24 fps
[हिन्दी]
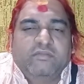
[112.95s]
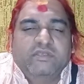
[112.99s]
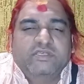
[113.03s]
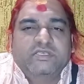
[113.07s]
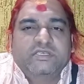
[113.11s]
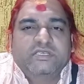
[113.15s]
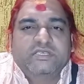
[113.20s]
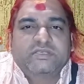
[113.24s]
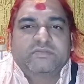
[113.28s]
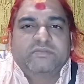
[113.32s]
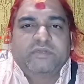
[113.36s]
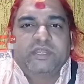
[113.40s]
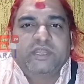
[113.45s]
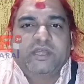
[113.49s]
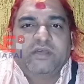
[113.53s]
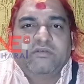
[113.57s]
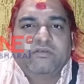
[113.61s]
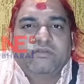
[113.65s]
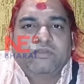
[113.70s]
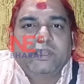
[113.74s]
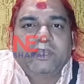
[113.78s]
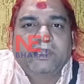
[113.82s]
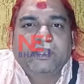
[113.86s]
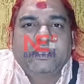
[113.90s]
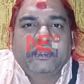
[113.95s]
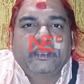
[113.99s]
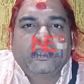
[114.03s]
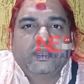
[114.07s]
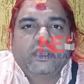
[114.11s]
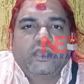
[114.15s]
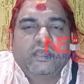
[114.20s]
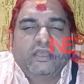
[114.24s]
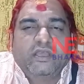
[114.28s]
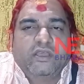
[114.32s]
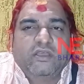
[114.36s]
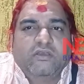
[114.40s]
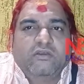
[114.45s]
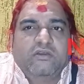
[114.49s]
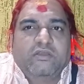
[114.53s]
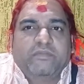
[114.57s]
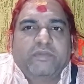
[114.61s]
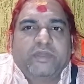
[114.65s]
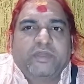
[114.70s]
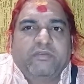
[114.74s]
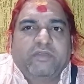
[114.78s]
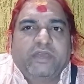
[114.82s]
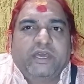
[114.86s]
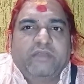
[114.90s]
बिजनेस भी डाउन रहेगा और
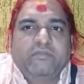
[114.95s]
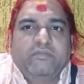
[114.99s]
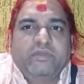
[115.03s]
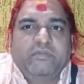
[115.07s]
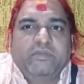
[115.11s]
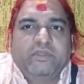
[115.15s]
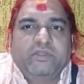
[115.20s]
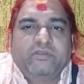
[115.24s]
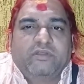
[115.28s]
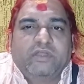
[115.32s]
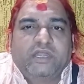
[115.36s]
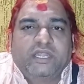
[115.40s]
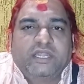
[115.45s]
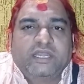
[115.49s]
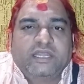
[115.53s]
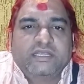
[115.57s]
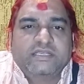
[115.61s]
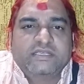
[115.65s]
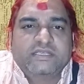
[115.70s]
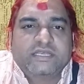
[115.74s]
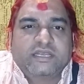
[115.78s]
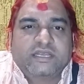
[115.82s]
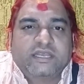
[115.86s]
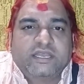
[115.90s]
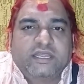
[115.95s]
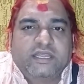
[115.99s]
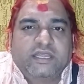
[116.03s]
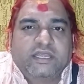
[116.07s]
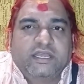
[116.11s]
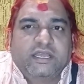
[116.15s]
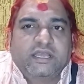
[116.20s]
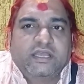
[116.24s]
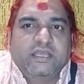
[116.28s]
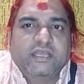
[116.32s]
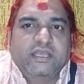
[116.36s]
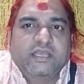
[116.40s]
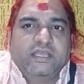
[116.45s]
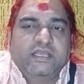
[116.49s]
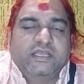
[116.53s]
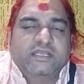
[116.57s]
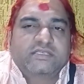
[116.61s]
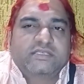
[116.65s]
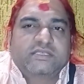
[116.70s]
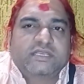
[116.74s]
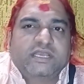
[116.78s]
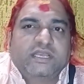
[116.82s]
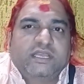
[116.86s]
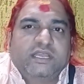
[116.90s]
परिवार में भी थोड़ा टेंशन रहेगा
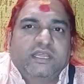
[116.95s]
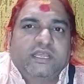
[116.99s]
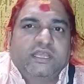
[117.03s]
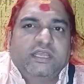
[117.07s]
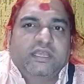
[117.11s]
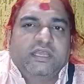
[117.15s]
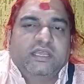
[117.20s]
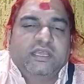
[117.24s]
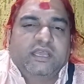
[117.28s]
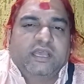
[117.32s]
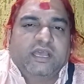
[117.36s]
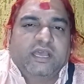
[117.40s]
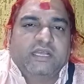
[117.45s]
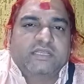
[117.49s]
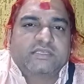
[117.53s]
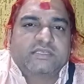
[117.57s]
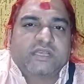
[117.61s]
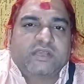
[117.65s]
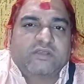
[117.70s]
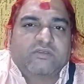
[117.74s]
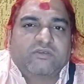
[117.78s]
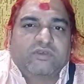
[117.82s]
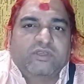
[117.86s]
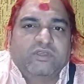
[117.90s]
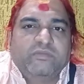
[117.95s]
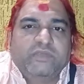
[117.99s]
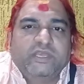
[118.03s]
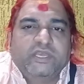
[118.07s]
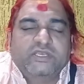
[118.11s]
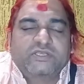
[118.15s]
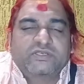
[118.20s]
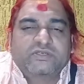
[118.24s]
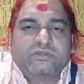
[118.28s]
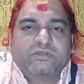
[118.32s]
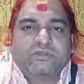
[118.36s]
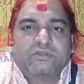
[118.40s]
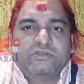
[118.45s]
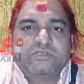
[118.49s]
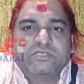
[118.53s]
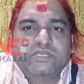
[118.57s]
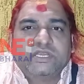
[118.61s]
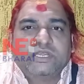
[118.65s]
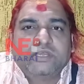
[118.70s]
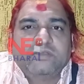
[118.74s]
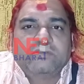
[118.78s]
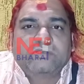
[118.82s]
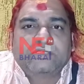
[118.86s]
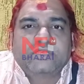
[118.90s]
इसके लिए हाँ। अच्छा कोई भी
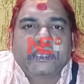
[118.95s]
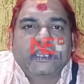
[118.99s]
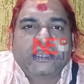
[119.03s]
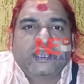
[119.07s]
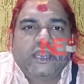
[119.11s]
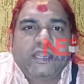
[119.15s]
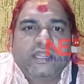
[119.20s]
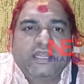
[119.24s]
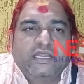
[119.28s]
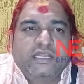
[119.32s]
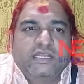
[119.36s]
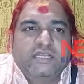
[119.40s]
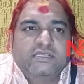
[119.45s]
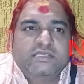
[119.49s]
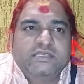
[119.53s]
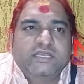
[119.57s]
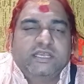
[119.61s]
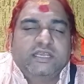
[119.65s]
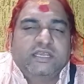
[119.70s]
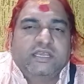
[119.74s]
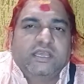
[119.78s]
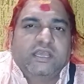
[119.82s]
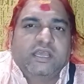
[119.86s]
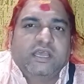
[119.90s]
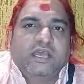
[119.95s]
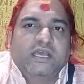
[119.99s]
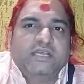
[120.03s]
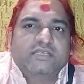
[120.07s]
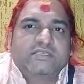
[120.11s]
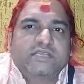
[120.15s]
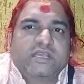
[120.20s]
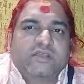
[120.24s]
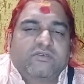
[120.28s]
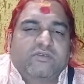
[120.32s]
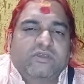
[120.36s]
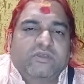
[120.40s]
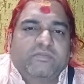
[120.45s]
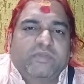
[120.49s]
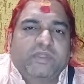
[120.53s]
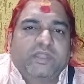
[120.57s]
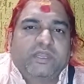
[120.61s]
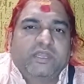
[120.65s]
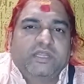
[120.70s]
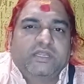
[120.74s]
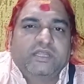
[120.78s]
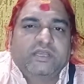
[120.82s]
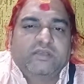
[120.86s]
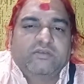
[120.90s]
एस्ट्रोलॉजर है उसका गाइड लीजिए अच्छा कोई
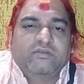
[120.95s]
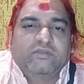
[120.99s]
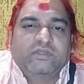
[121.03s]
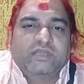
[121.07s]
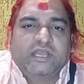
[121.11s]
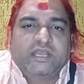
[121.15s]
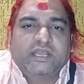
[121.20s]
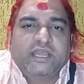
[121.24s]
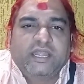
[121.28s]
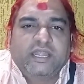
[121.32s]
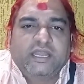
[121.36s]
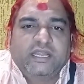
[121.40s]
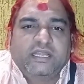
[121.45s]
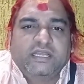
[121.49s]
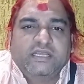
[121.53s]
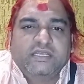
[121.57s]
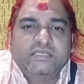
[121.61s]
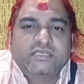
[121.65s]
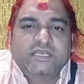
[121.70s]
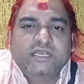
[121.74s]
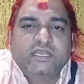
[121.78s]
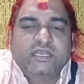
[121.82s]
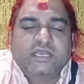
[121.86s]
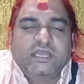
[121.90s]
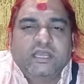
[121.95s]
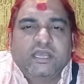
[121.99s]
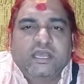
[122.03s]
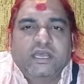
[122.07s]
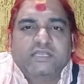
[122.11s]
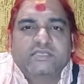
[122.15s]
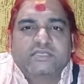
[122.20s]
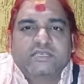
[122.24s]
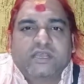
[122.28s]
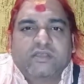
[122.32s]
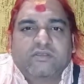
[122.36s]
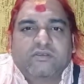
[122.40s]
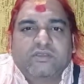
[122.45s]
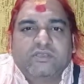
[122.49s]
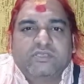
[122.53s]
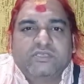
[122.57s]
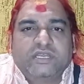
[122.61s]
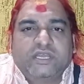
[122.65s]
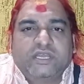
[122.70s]
पंडित है उनका गाइड लीजिए अच्छा कोई